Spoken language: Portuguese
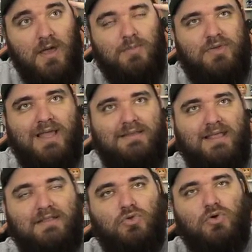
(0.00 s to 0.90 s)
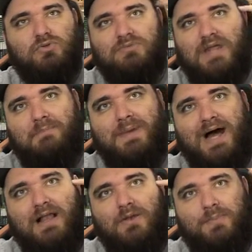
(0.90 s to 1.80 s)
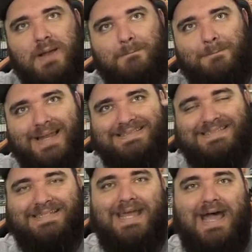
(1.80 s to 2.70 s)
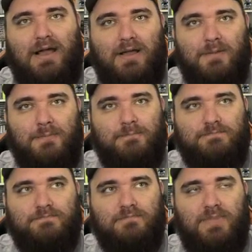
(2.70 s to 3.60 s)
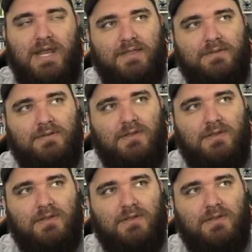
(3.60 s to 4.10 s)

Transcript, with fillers: porque ele tem todo um trabalho para platinar. Pera aí.